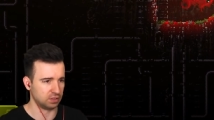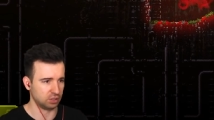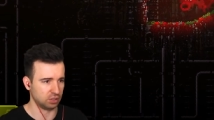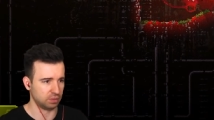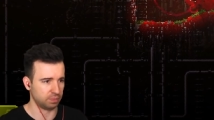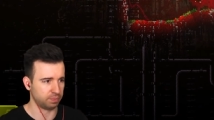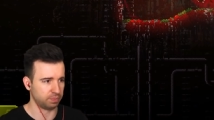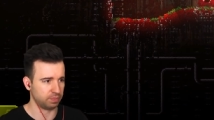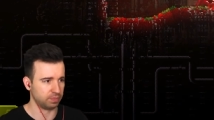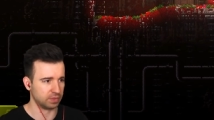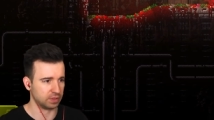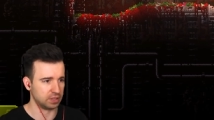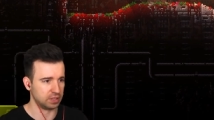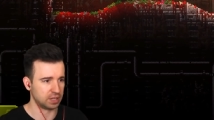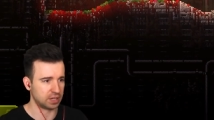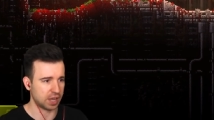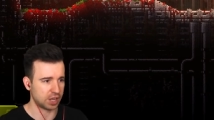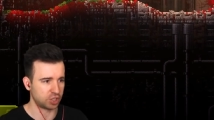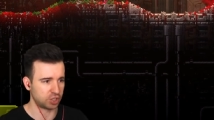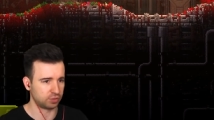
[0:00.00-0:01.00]
Что-то
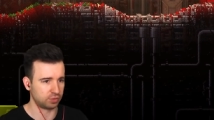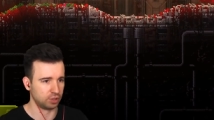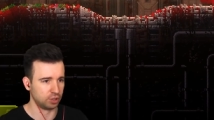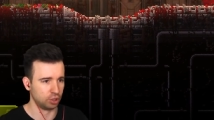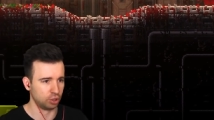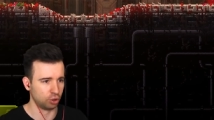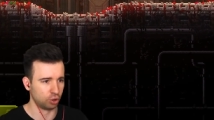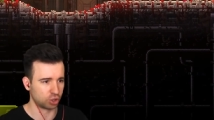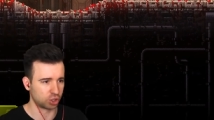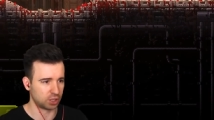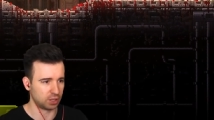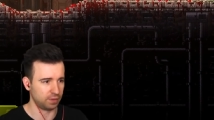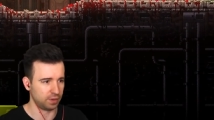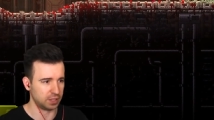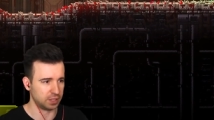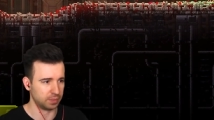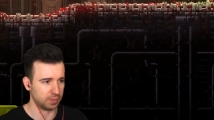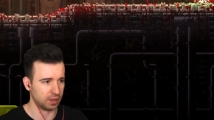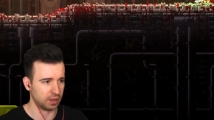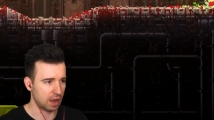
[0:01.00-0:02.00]
некачественные ножки,
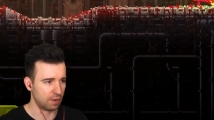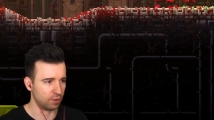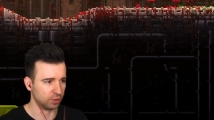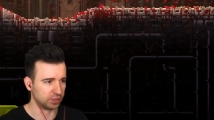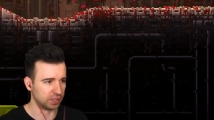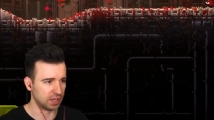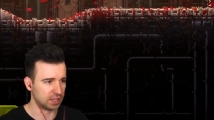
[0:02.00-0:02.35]
видимо. А вот